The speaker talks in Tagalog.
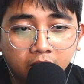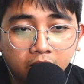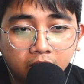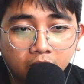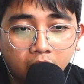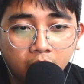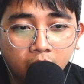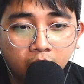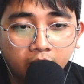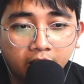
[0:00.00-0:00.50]

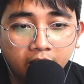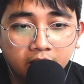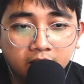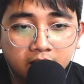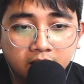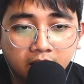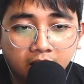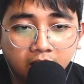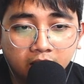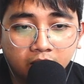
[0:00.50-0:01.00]
token
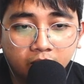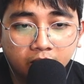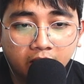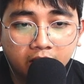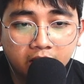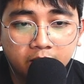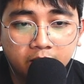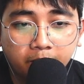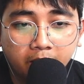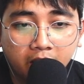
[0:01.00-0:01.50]
sent to the
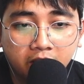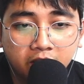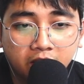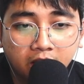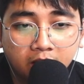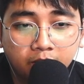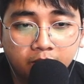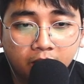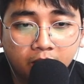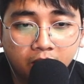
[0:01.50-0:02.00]

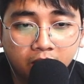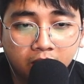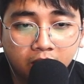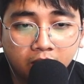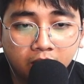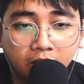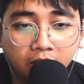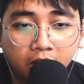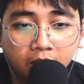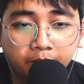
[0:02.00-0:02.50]
special bot
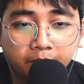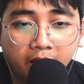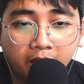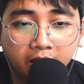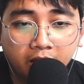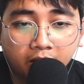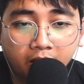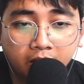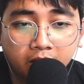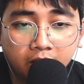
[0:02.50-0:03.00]
on,
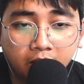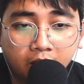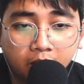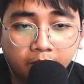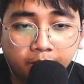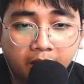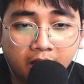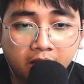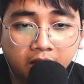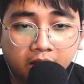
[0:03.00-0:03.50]
on
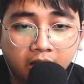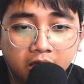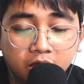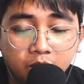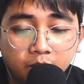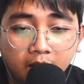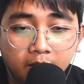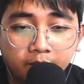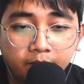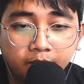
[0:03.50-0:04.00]

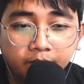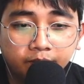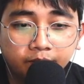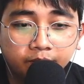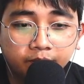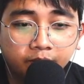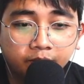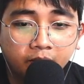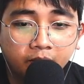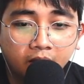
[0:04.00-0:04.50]
PancakeSwap.
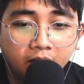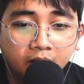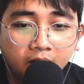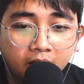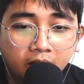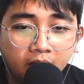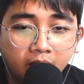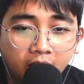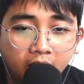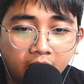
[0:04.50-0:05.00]

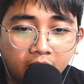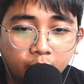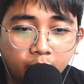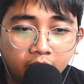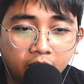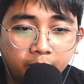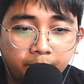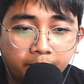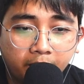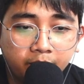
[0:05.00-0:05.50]
And
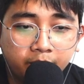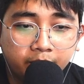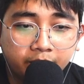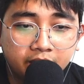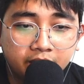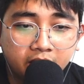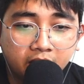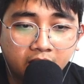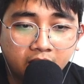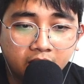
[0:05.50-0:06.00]

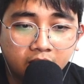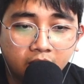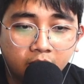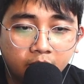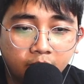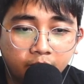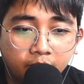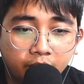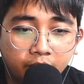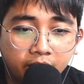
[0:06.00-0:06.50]
25%
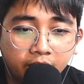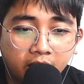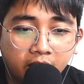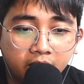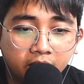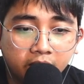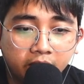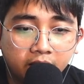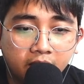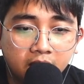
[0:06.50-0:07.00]
for the
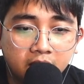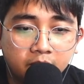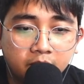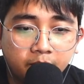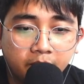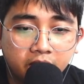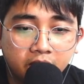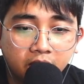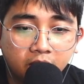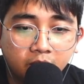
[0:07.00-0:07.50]
internal
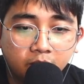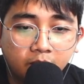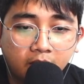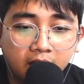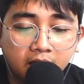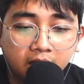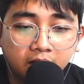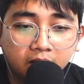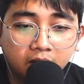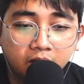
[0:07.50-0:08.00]
special
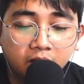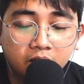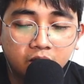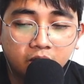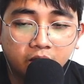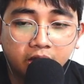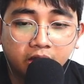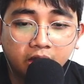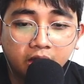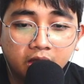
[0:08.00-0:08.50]
wallet. No?
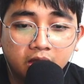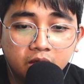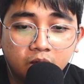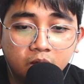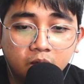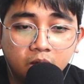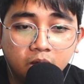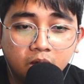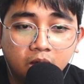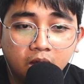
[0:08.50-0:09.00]
So, ayun guys
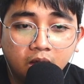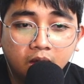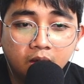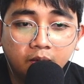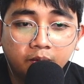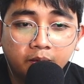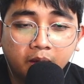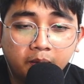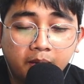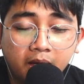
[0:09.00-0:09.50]
yung
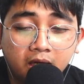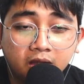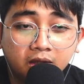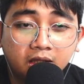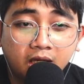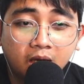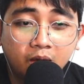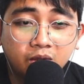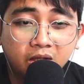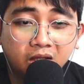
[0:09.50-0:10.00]

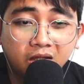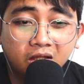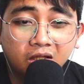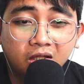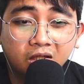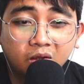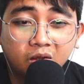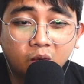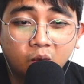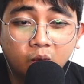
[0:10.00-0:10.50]
500,000
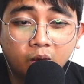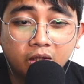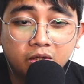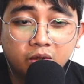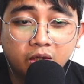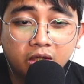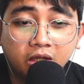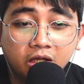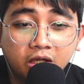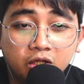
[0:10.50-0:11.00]
din na token.
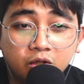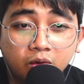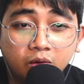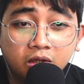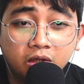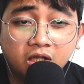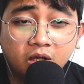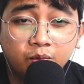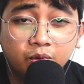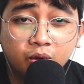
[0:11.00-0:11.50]
So, ayan guys yung
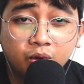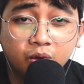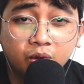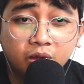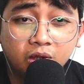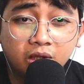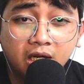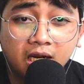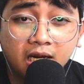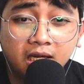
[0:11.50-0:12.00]
distribution
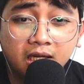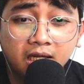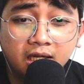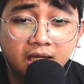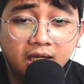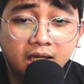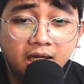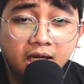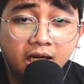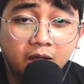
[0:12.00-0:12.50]
nila.
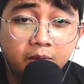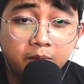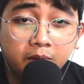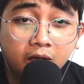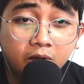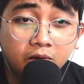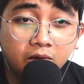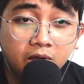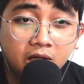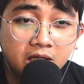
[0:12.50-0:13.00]
And
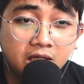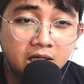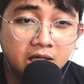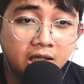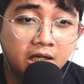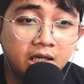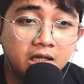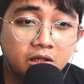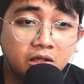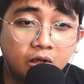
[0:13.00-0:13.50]
meron lang sila
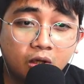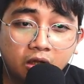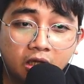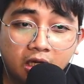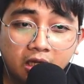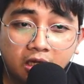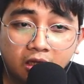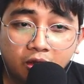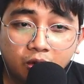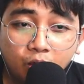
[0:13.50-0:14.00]
guys
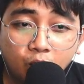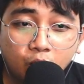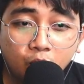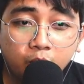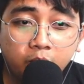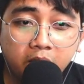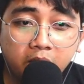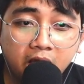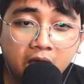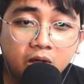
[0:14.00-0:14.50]
total na
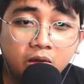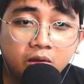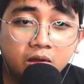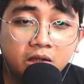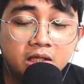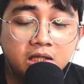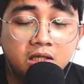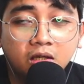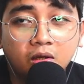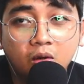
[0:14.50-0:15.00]
2 million
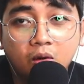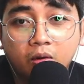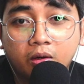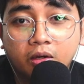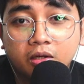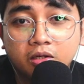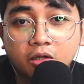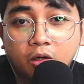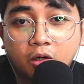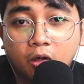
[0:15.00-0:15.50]
easy
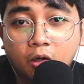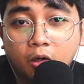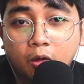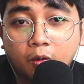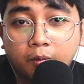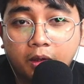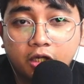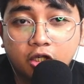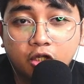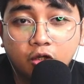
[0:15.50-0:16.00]
token. So,
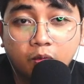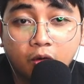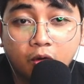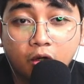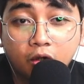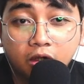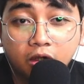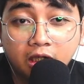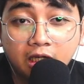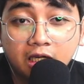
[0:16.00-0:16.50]
medyo
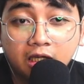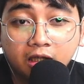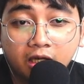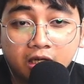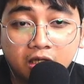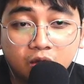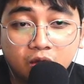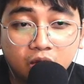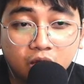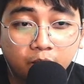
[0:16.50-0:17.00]
konti lang
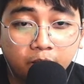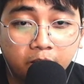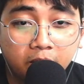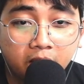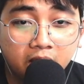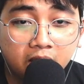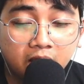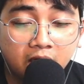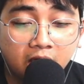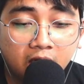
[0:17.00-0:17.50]
guys yung
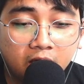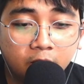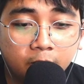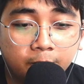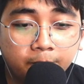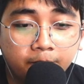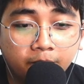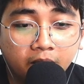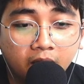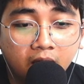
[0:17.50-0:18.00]
supply nila.
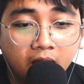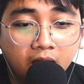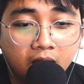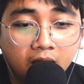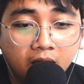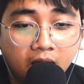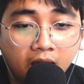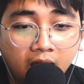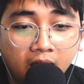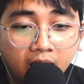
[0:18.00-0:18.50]
No?
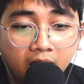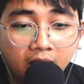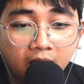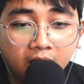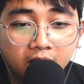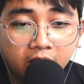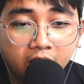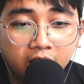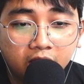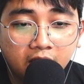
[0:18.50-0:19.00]

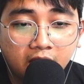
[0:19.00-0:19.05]
And ngayon